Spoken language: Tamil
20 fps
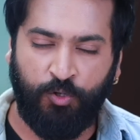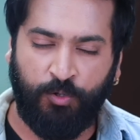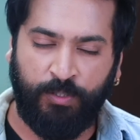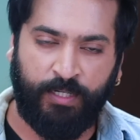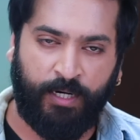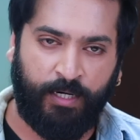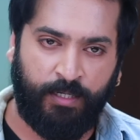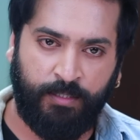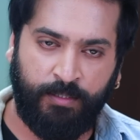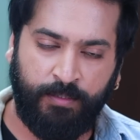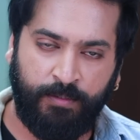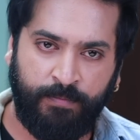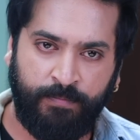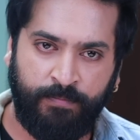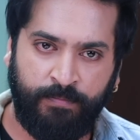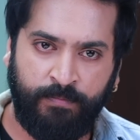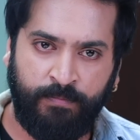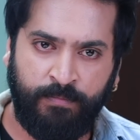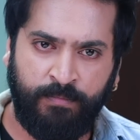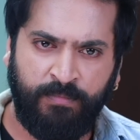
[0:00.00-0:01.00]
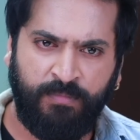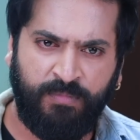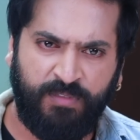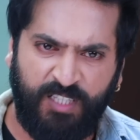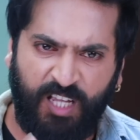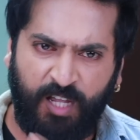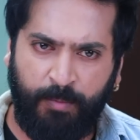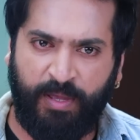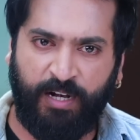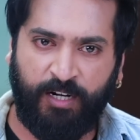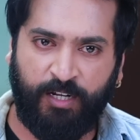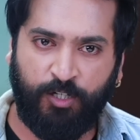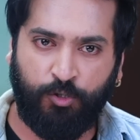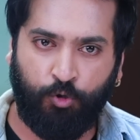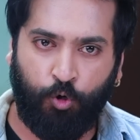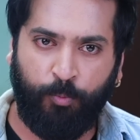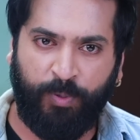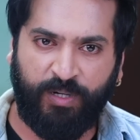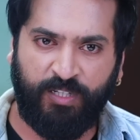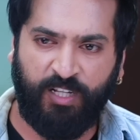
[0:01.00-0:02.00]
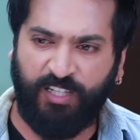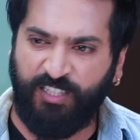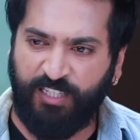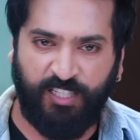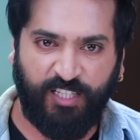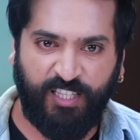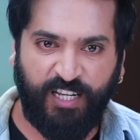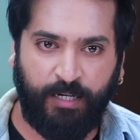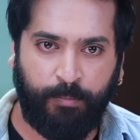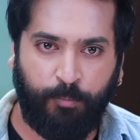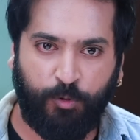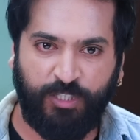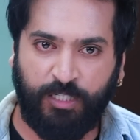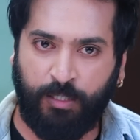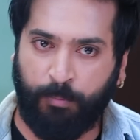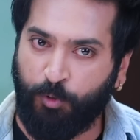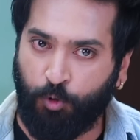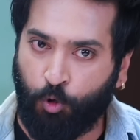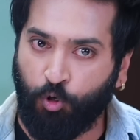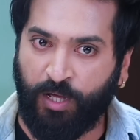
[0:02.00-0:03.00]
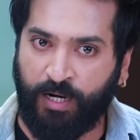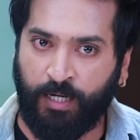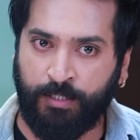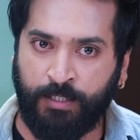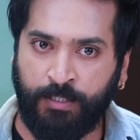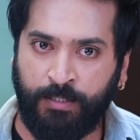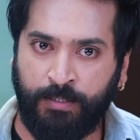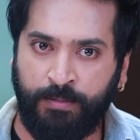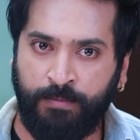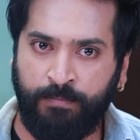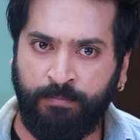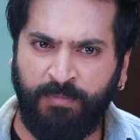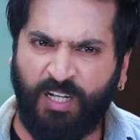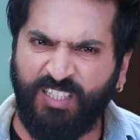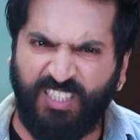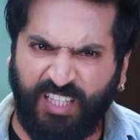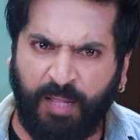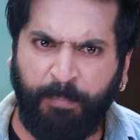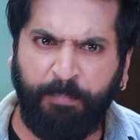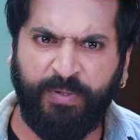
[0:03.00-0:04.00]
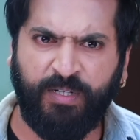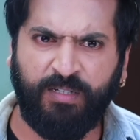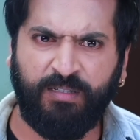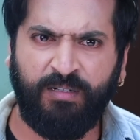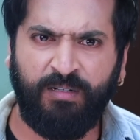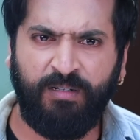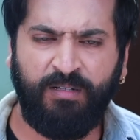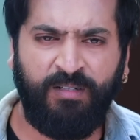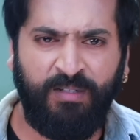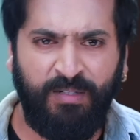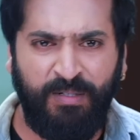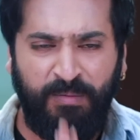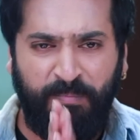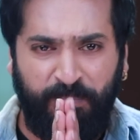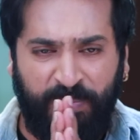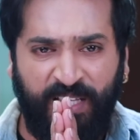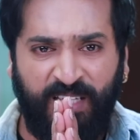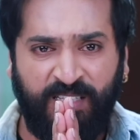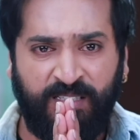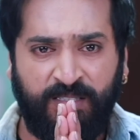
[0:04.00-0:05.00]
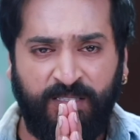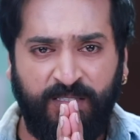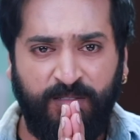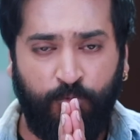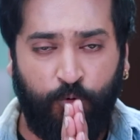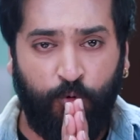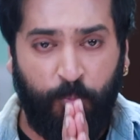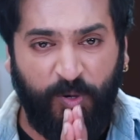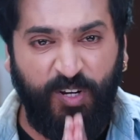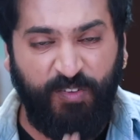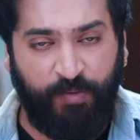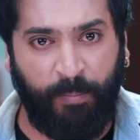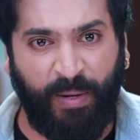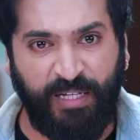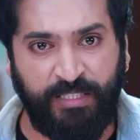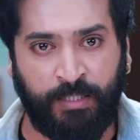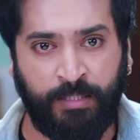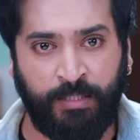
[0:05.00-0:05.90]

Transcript: நான் சொல்றத கேளு என் மேல உள்ள கோவத்துல அந்த சத்யநாராயண பூஜையில உட்காராத அது தப்பு பிளீஸ் உன் முடிவை